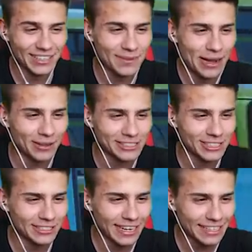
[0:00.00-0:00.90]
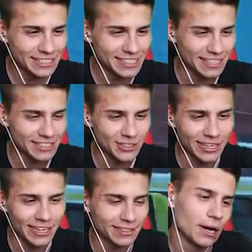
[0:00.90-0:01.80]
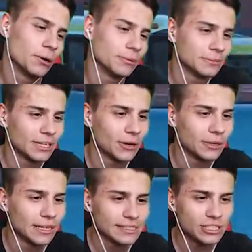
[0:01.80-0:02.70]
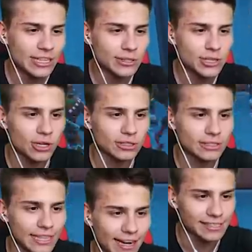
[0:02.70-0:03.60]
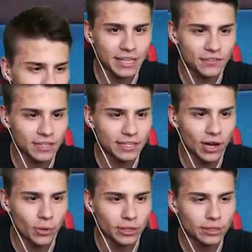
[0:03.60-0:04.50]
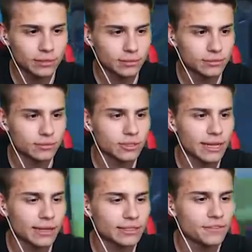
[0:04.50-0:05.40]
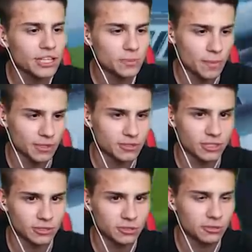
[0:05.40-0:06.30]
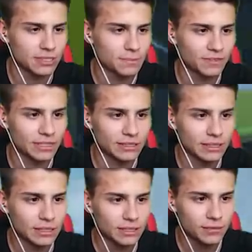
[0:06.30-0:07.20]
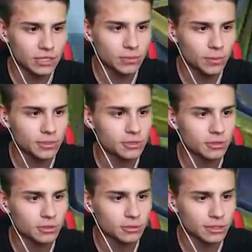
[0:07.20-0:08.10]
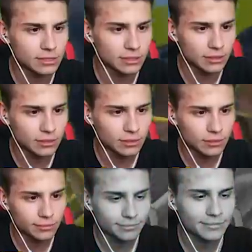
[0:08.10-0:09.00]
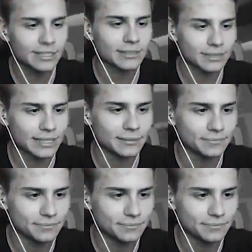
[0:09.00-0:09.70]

Trochę mało, co? Ale się zgadzasz, okej, okay, go, go. Zaczynając od teraz, w tej chwili, go. No nie, ty wiesz po prostu, że ktoś tu jest, prawda? Ty wiesz, że po prostu ktoś tu jest. No, tak,